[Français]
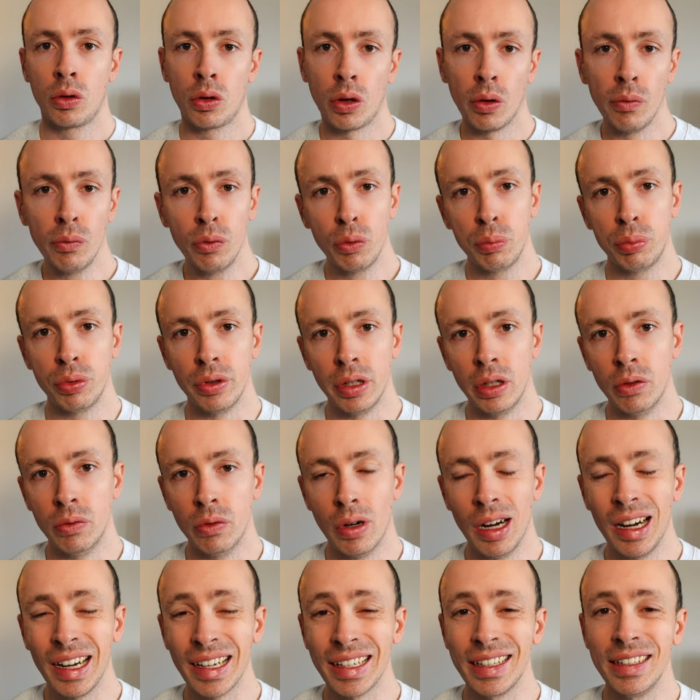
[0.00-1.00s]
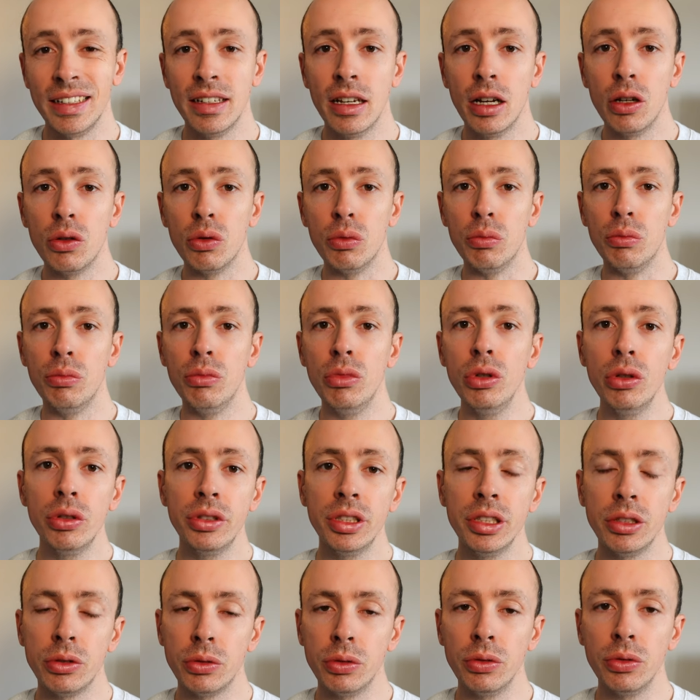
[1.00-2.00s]
Comme vous pouvez le voir, il y a une
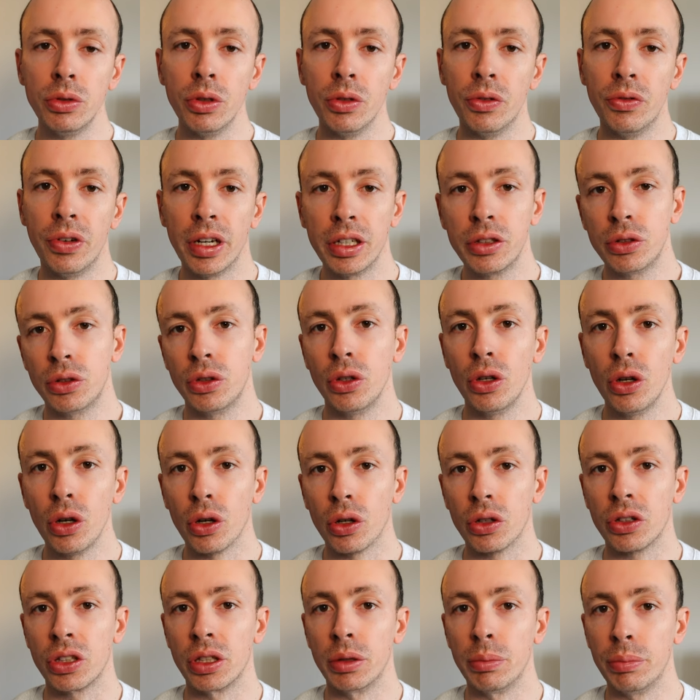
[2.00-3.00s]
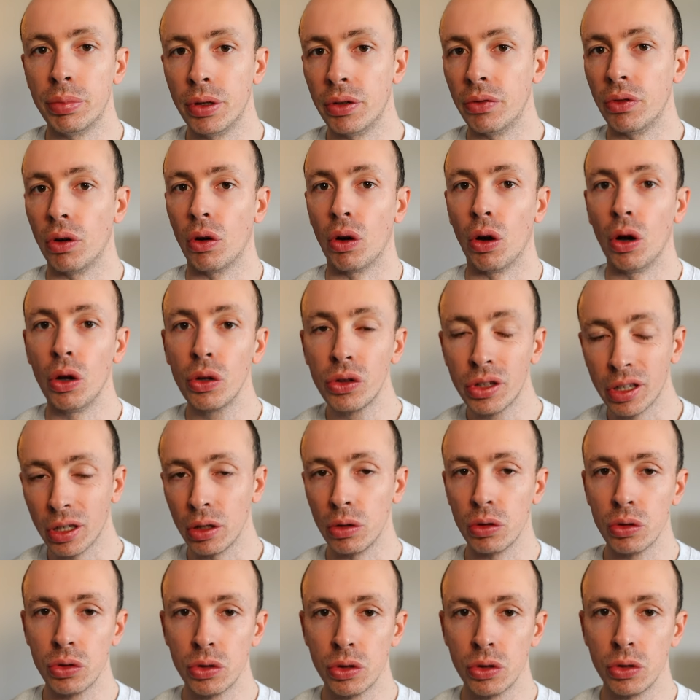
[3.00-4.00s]
multitude de facteurs qui peuvent rentrer
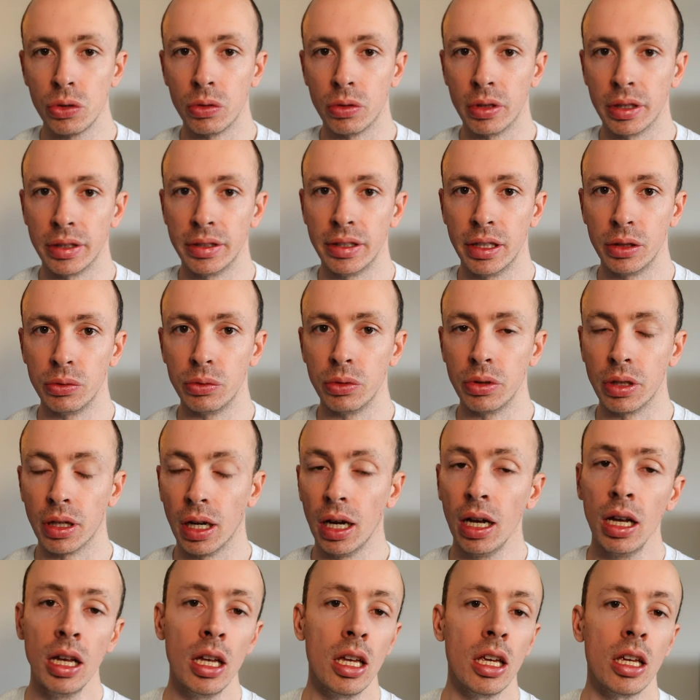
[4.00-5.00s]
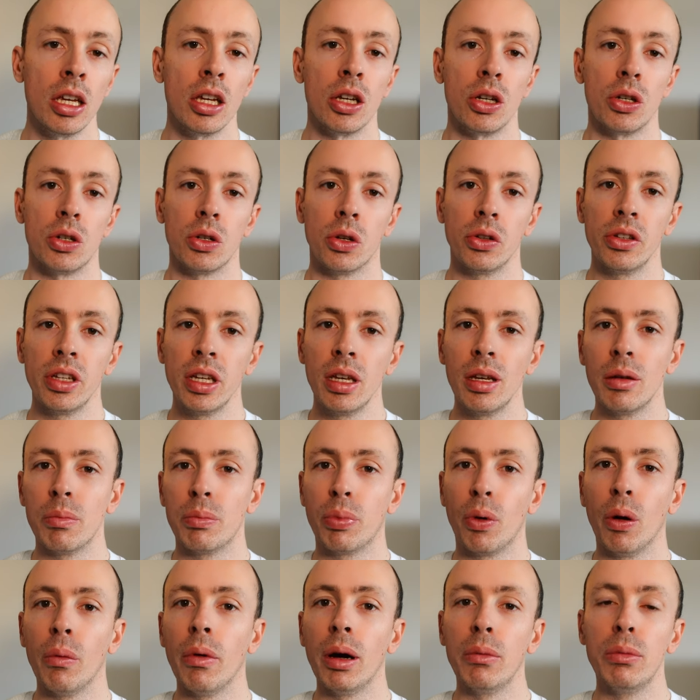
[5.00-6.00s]
en jeu dans la taille du grain. J'en ai
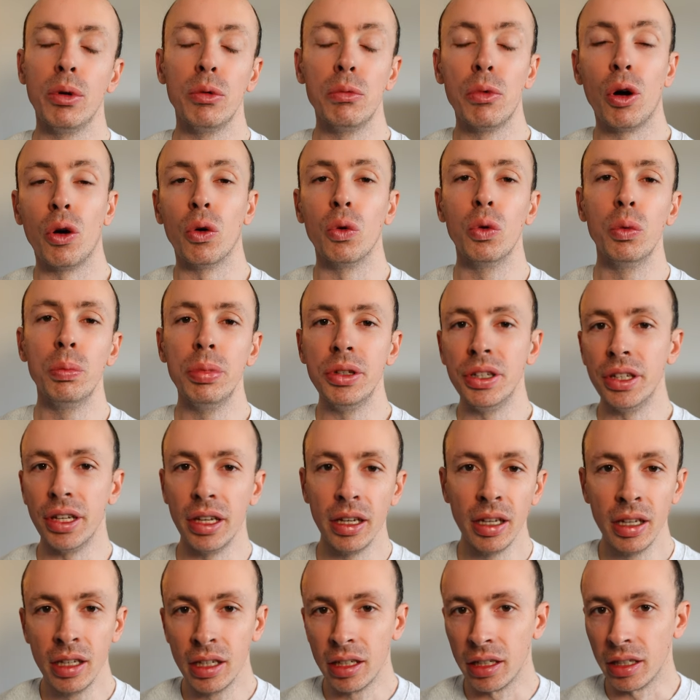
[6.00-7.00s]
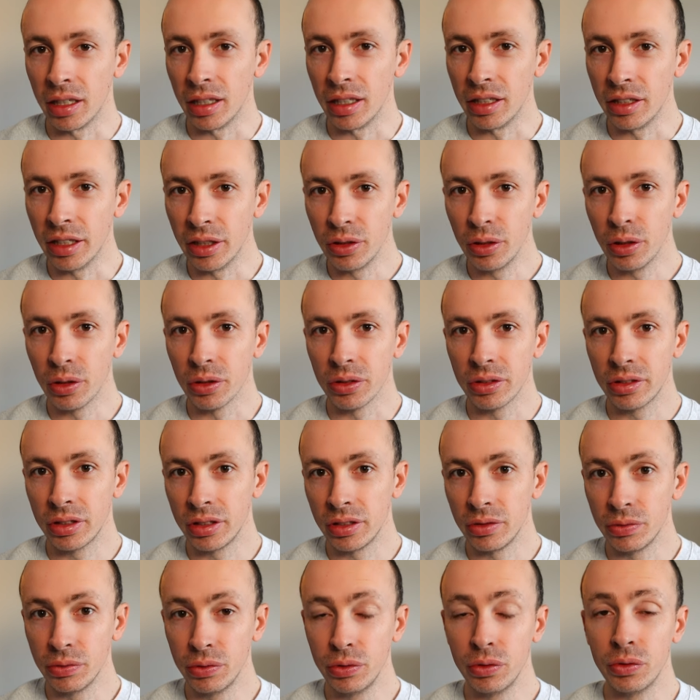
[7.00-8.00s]
probablement oublié, et d'ailleurs
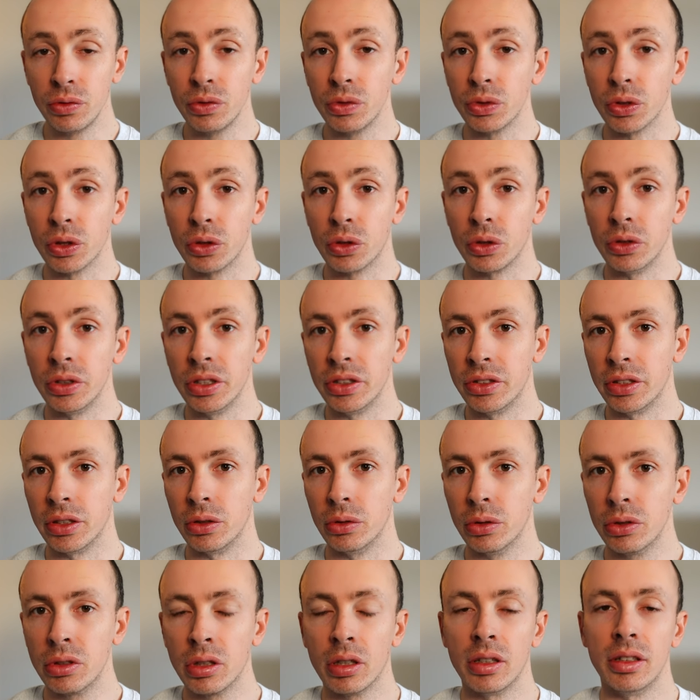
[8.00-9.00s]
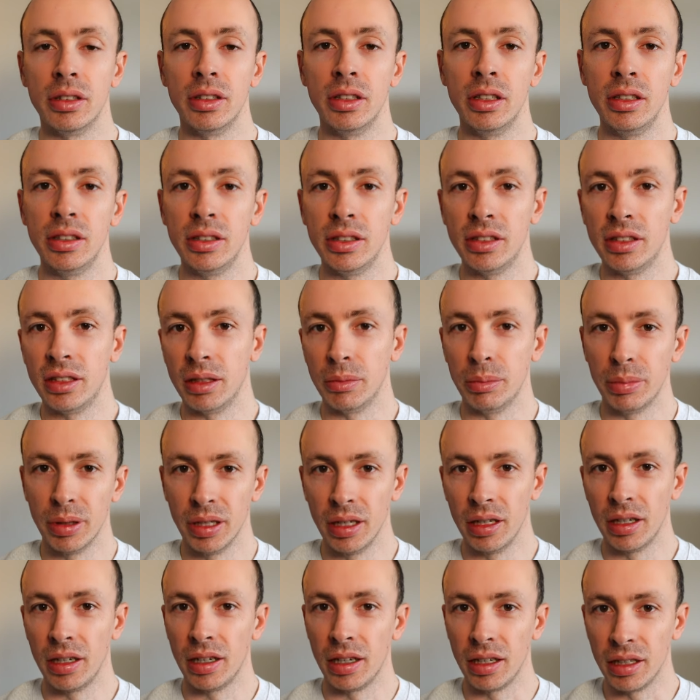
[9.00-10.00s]
si vous, vous en connaissez d'autres, n'hésitez
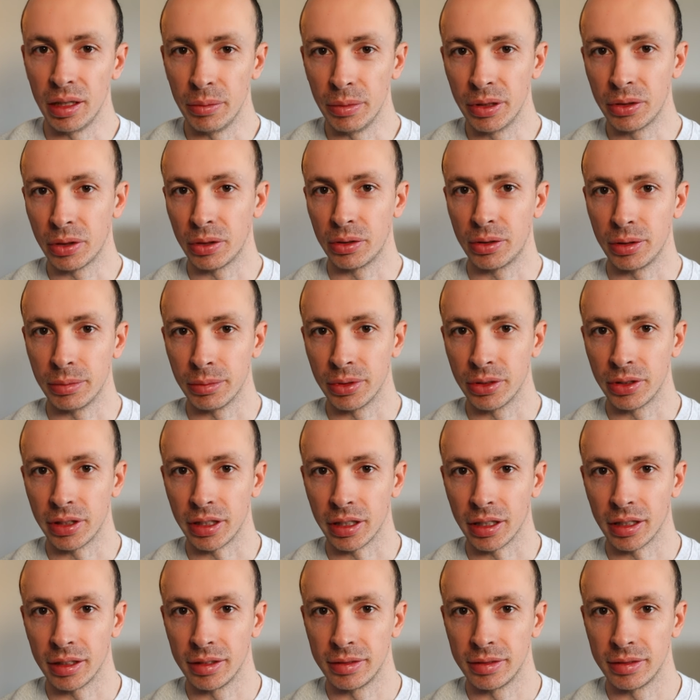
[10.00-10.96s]
pas à les mettre en commentaire.